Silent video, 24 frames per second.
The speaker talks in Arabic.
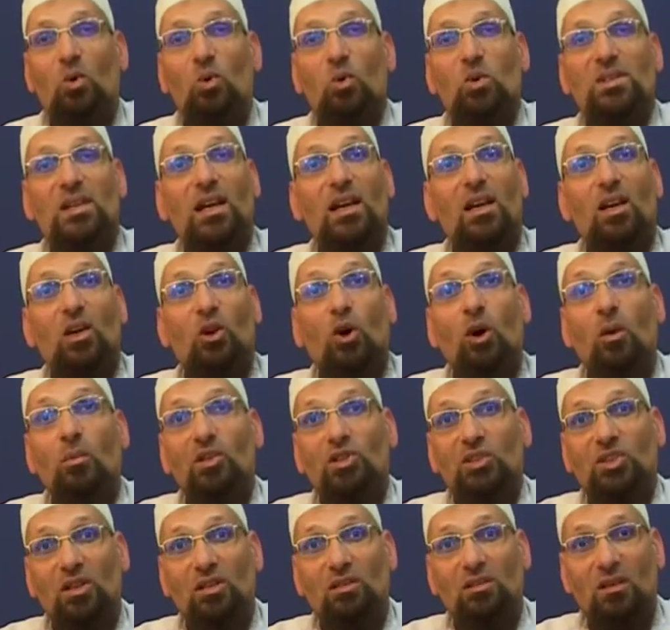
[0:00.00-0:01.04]
وزين لهم
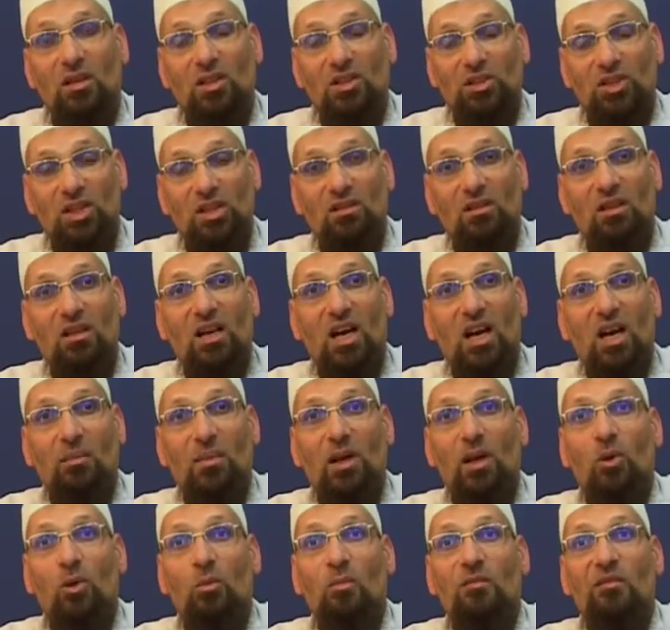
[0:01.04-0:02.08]
الشيطان
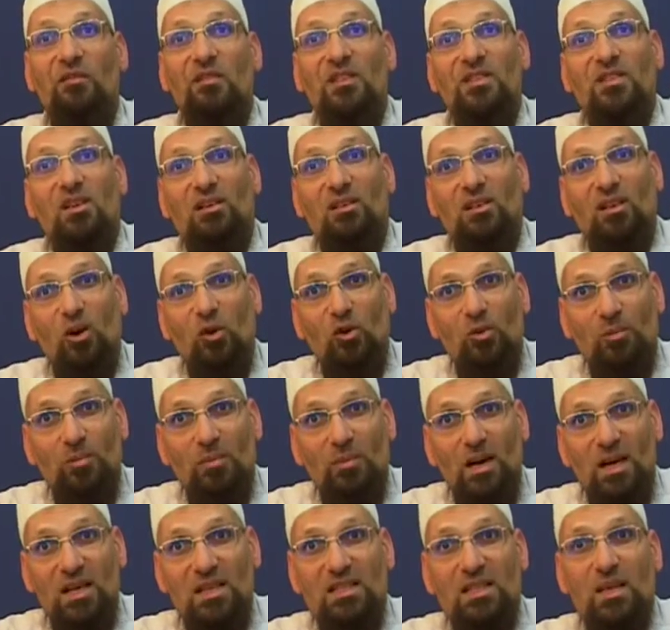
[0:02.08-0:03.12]
أعمالهم فصدهم
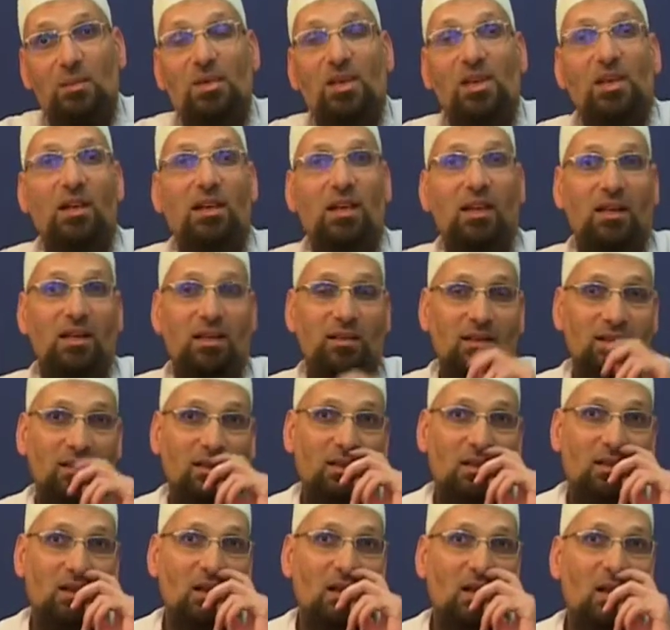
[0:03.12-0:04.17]
عن سبيل الله
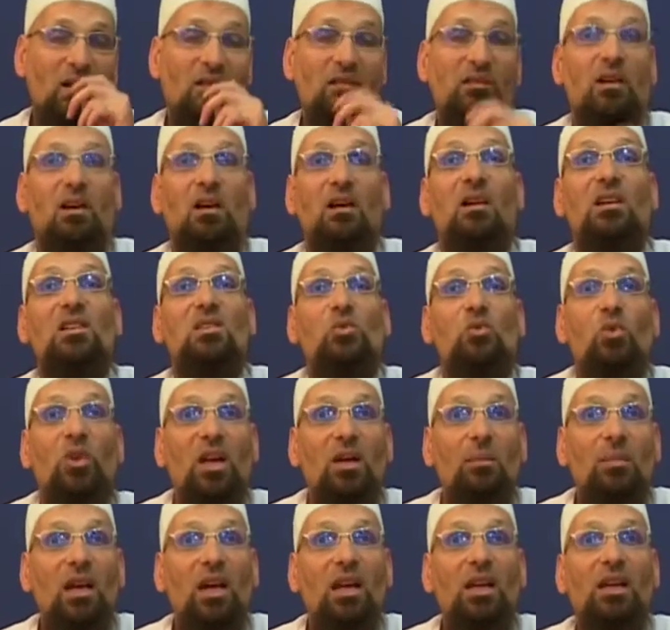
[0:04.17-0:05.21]
فأراد
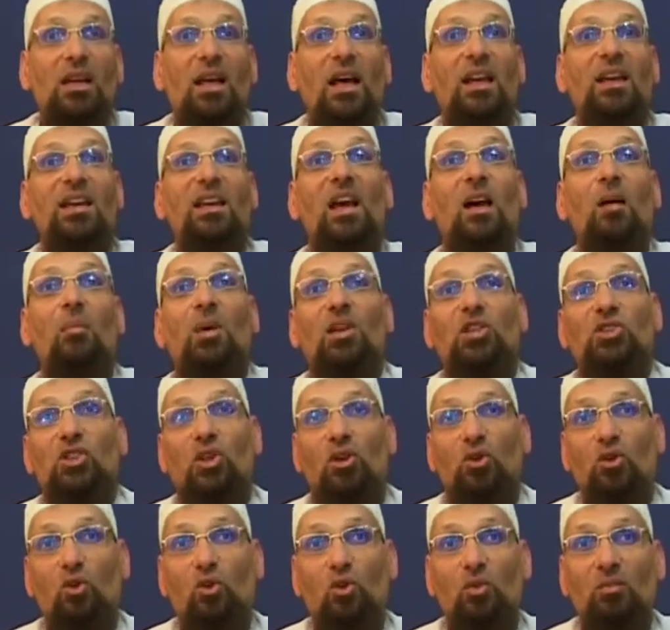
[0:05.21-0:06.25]
سليمان أن يأمن
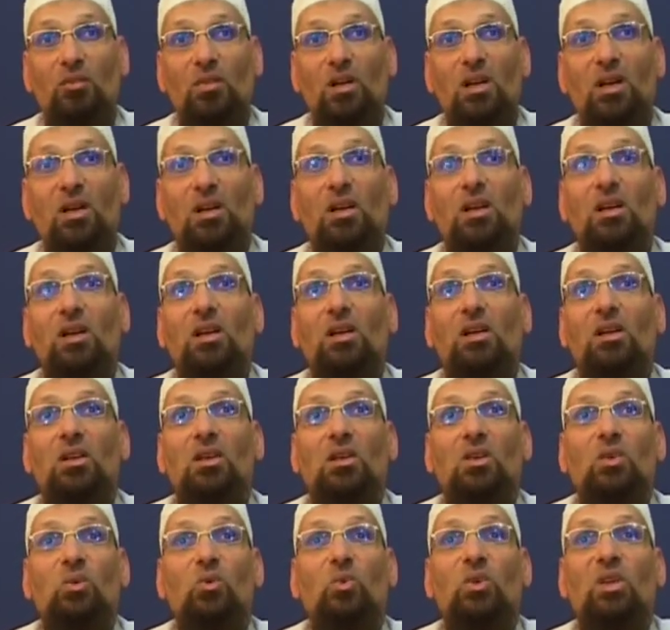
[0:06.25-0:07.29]
شرهم
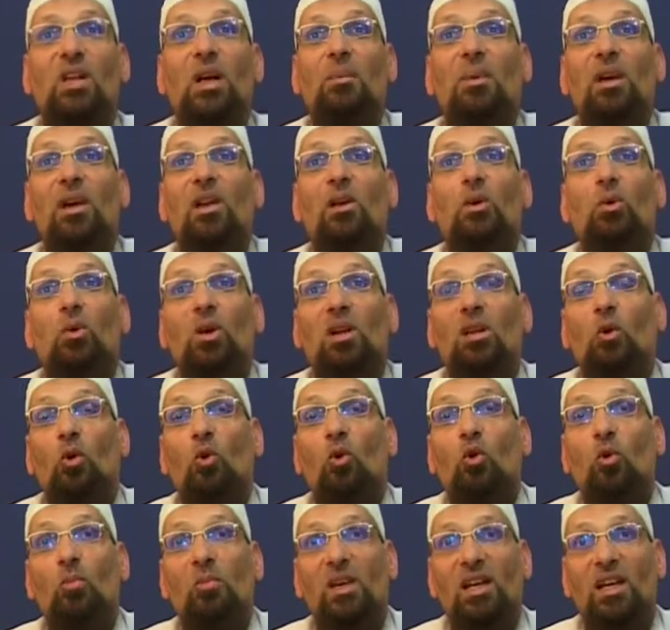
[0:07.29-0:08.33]
وده بأنه
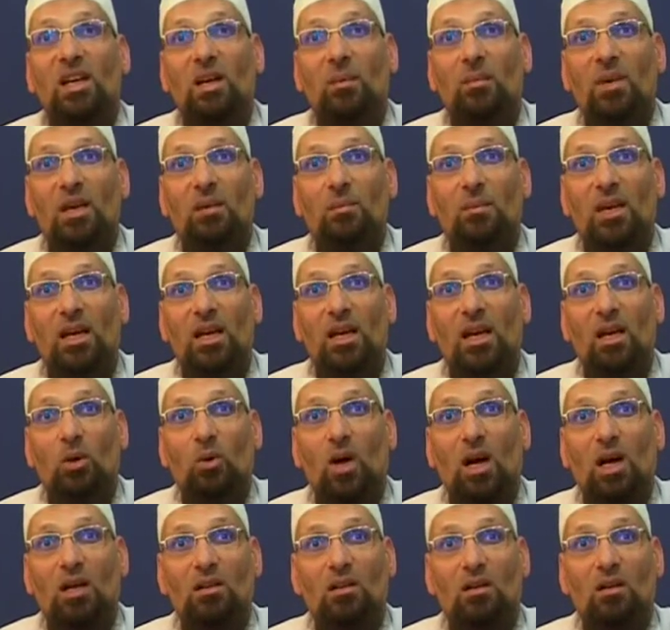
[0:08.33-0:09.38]
يدعوهم للإيمان بالله
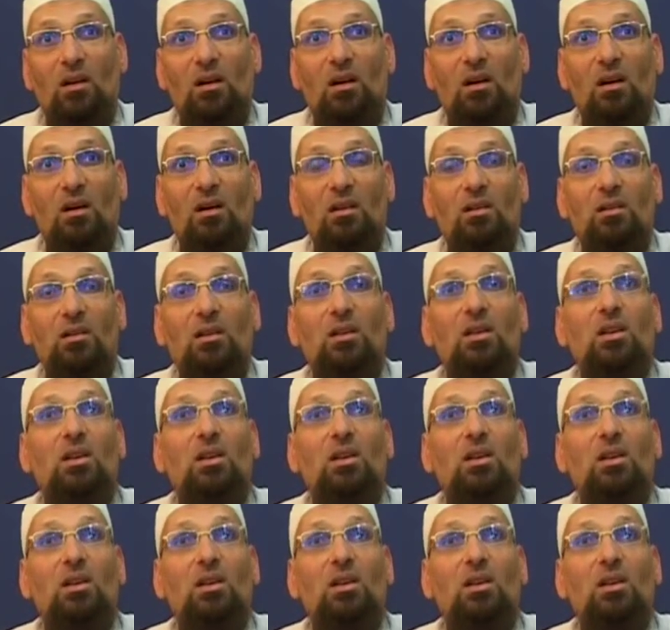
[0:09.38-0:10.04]
الواحد القهار